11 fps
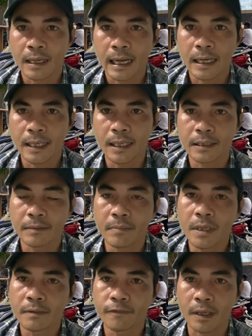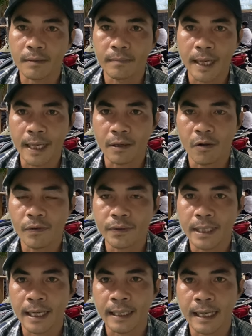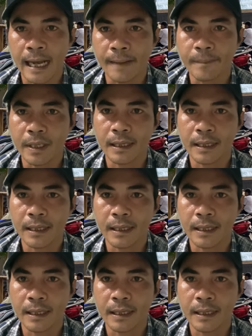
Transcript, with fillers: anh lên anh binh vực mẹ con của nhà cám á,